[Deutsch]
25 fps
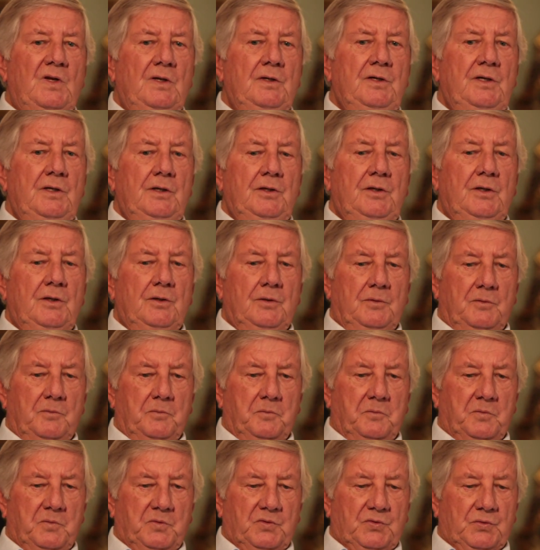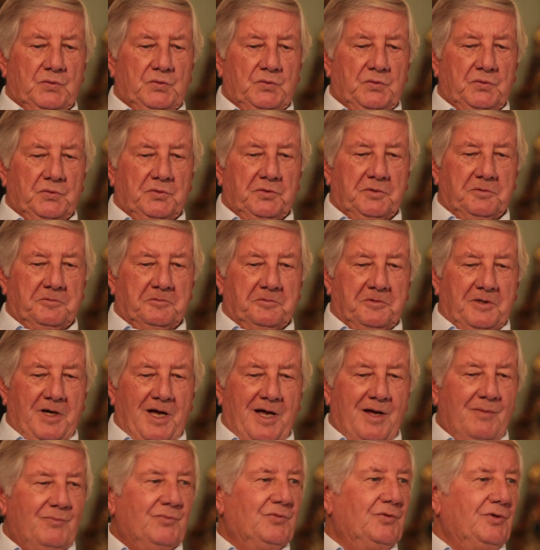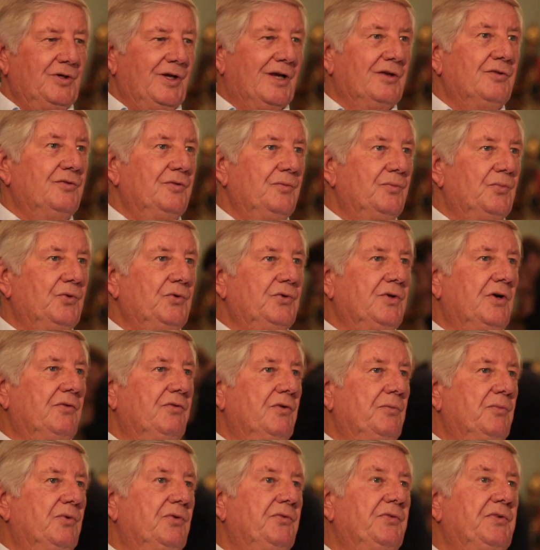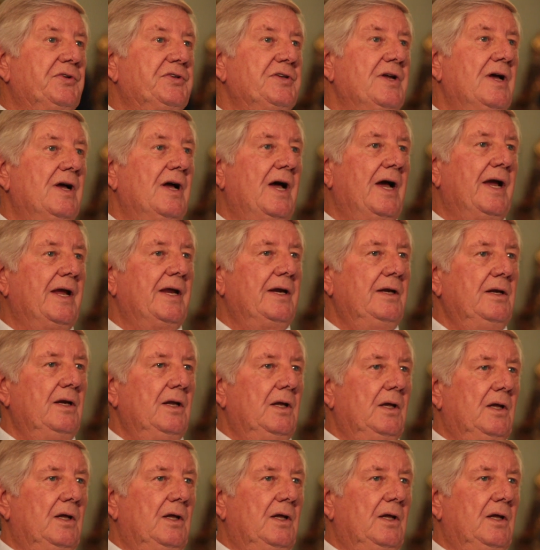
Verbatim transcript: Die, so kamen die ersten Bücher von Professor Rhein,